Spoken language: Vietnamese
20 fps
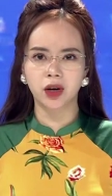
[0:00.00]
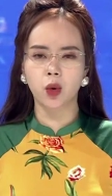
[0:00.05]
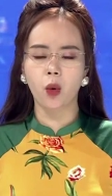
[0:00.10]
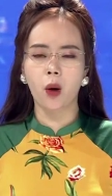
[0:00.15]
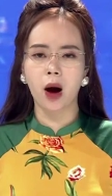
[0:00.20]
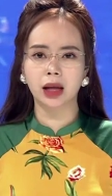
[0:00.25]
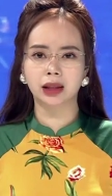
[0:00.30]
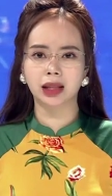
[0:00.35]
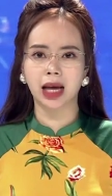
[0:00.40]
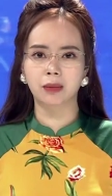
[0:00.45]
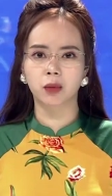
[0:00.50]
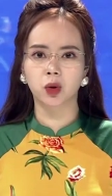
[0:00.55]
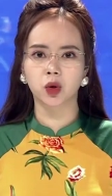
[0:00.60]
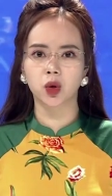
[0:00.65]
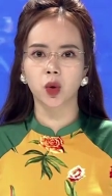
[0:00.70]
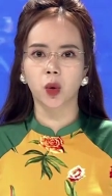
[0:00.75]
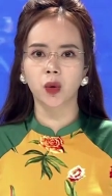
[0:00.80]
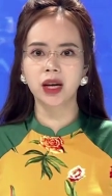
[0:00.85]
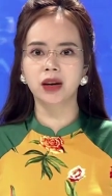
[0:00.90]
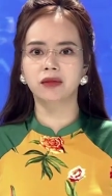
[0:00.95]
qua, tại một
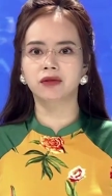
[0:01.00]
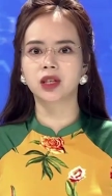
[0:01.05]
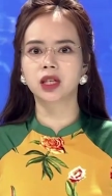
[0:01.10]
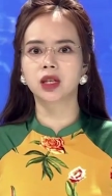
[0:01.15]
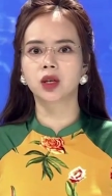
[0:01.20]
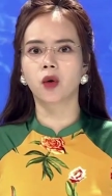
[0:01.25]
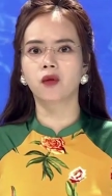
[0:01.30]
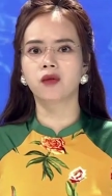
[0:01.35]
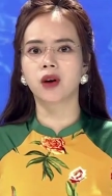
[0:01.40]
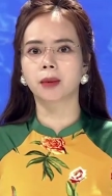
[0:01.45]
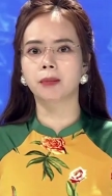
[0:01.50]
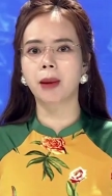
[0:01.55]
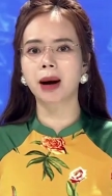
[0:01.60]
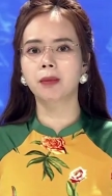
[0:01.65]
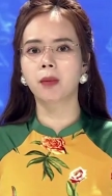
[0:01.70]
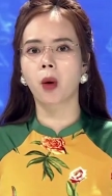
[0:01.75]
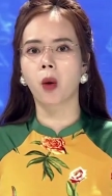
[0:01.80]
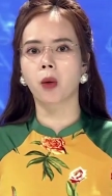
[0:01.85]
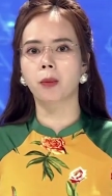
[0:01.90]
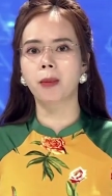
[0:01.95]
số địa phương khu vực Bắc Bộ,